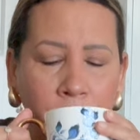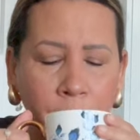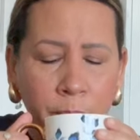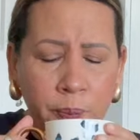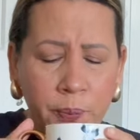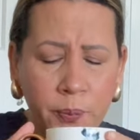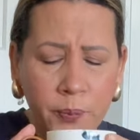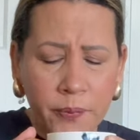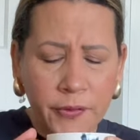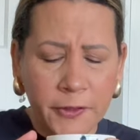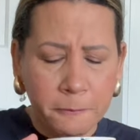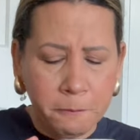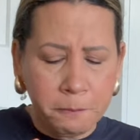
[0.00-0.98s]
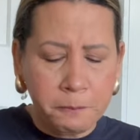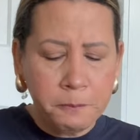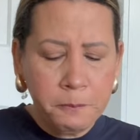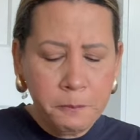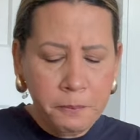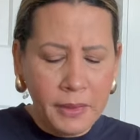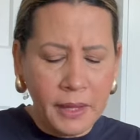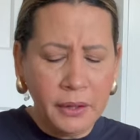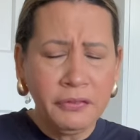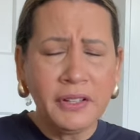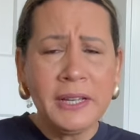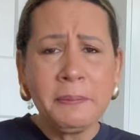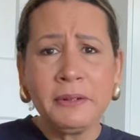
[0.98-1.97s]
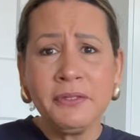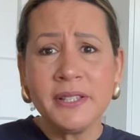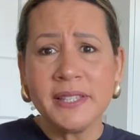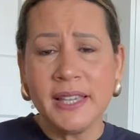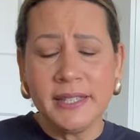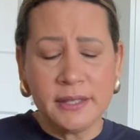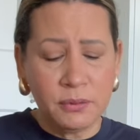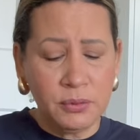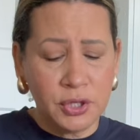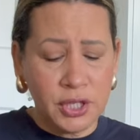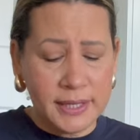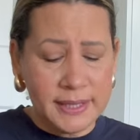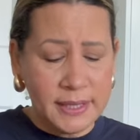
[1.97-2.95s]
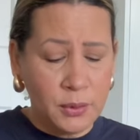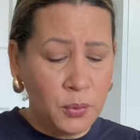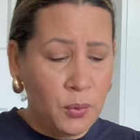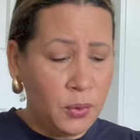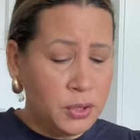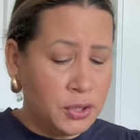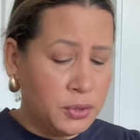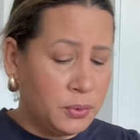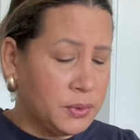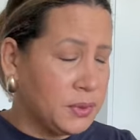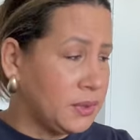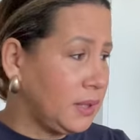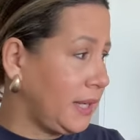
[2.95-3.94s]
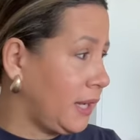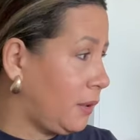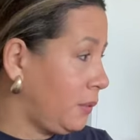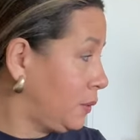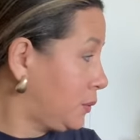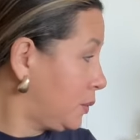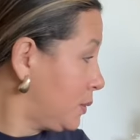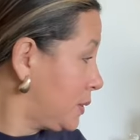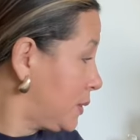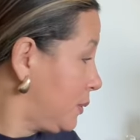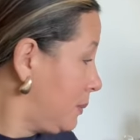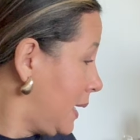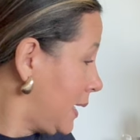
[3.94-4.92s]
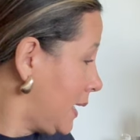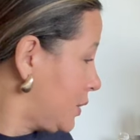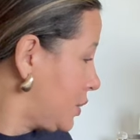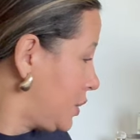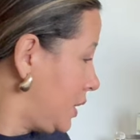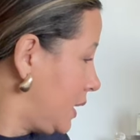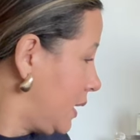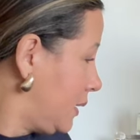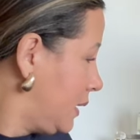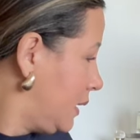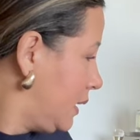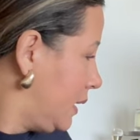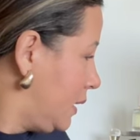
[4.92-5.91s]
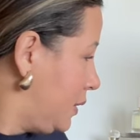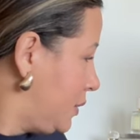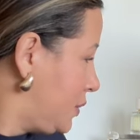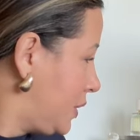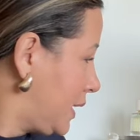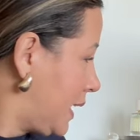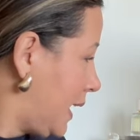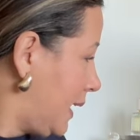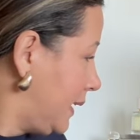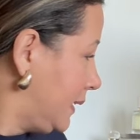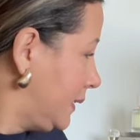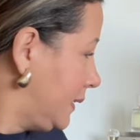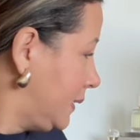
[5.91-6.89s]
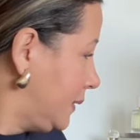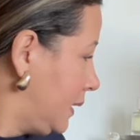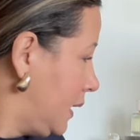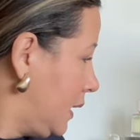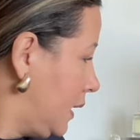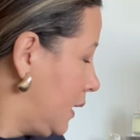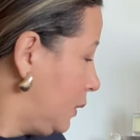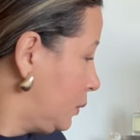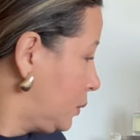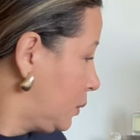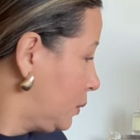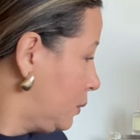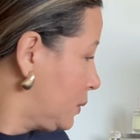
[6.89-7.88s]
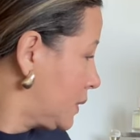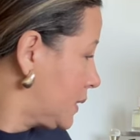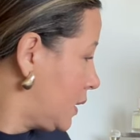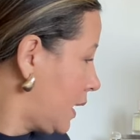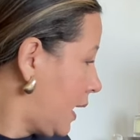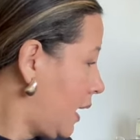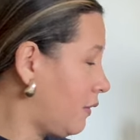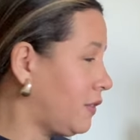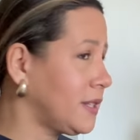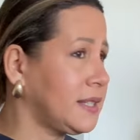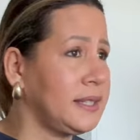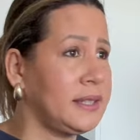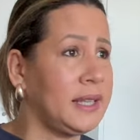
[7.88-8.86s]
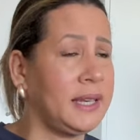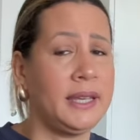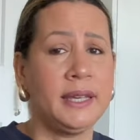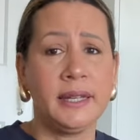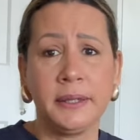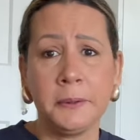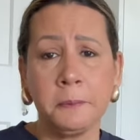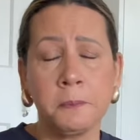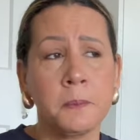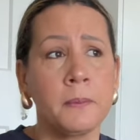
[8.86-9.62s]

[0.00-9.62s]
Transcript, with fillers: Hum, eu falei para vocês, um chazinho gostoso do leão. Eu trouxe uma caixinha de cada eu trouxe erva cidreira,